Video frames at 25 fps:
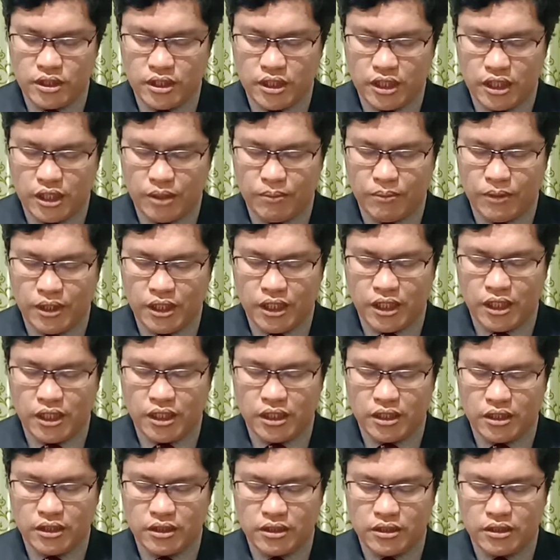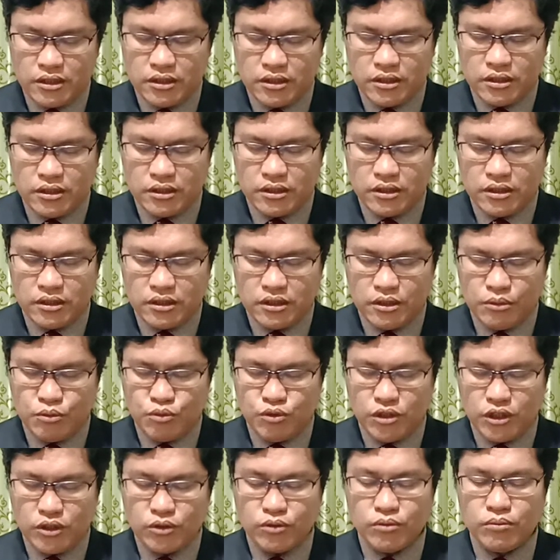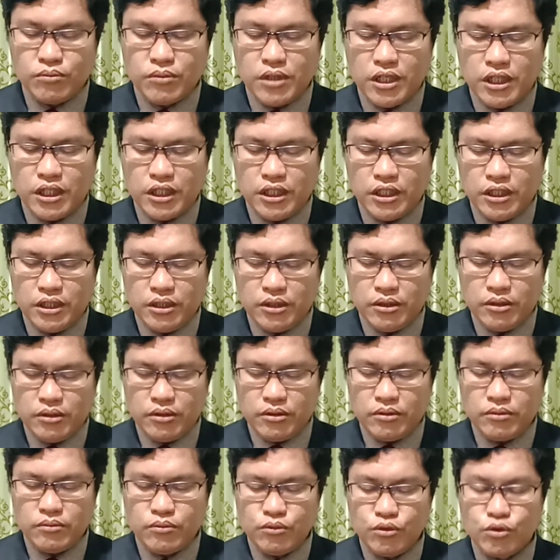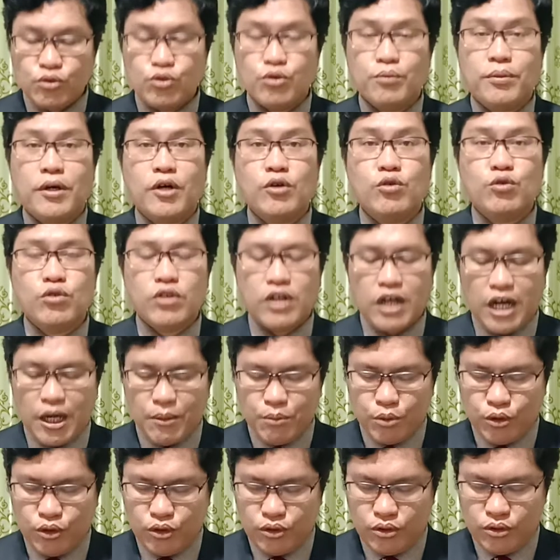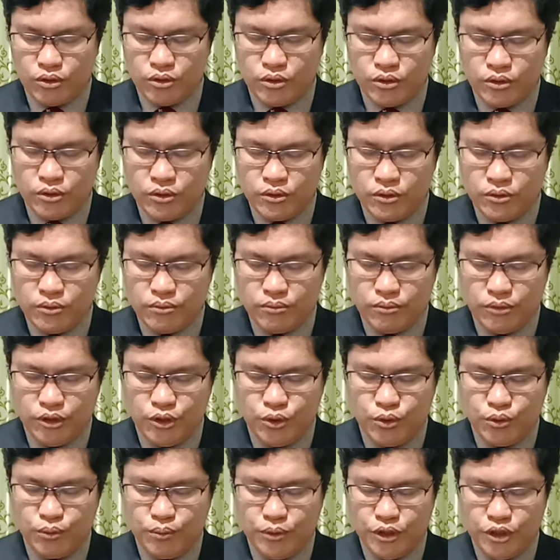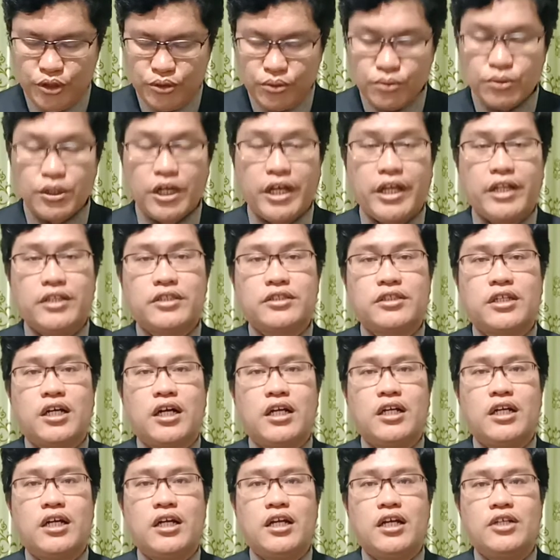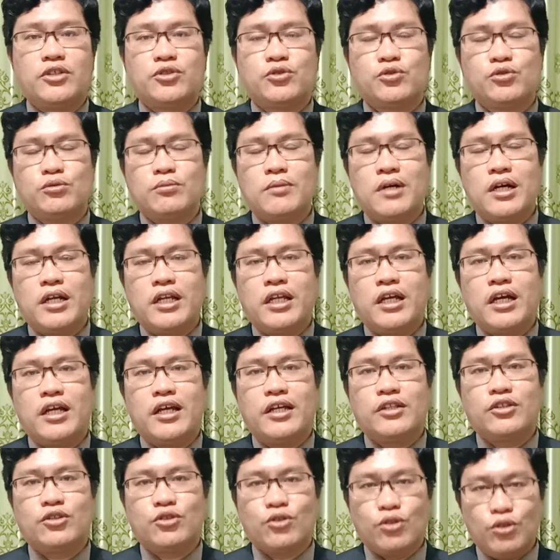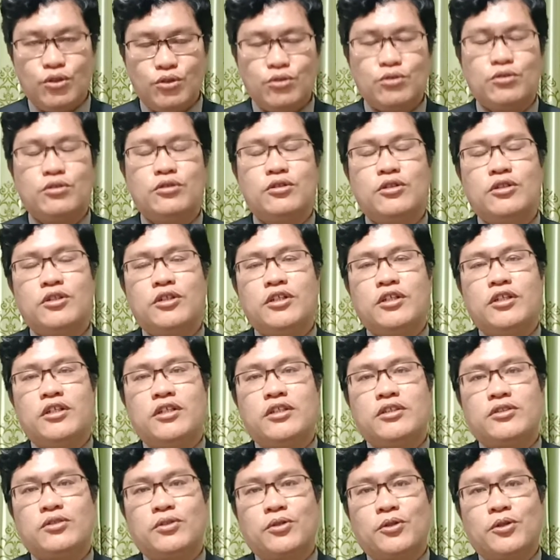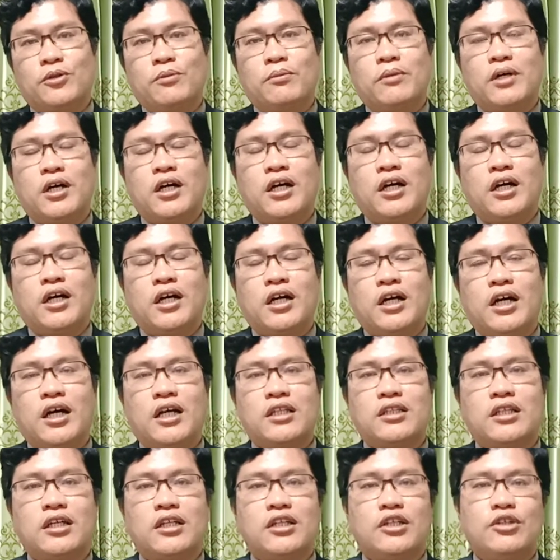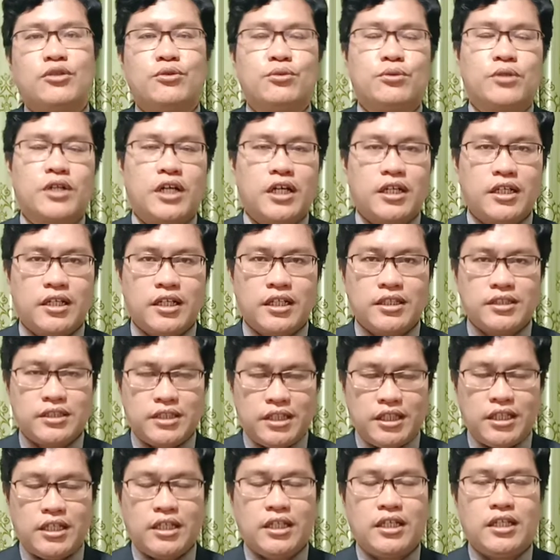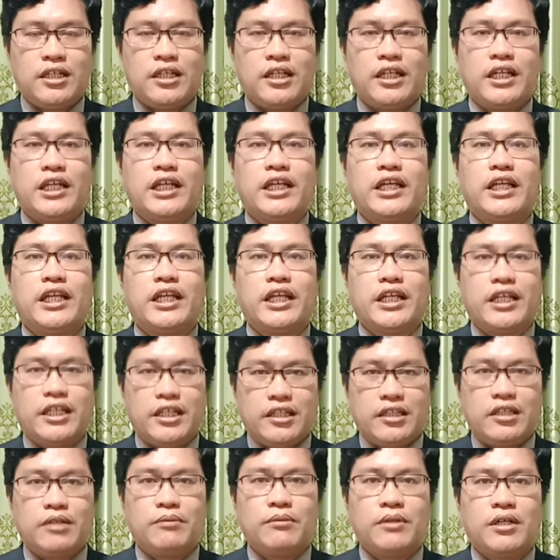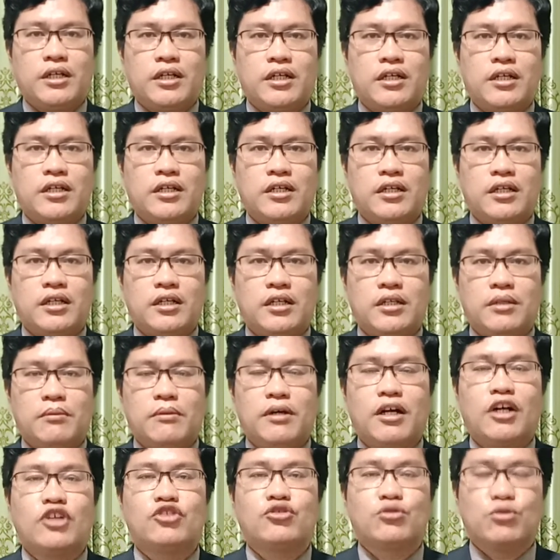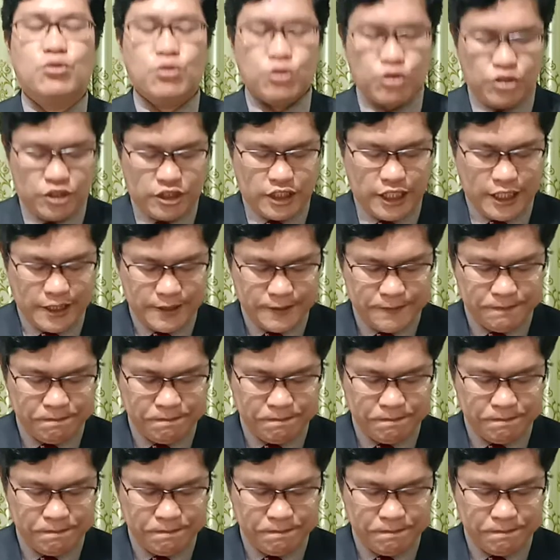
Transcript: ay ma ibuat kumbani buku pangukapon, bindu pitu ayat sada das kubani ayat tulu. Sonon ma hata ni Tuhan na si irik-irik kita ma, baga suhurta.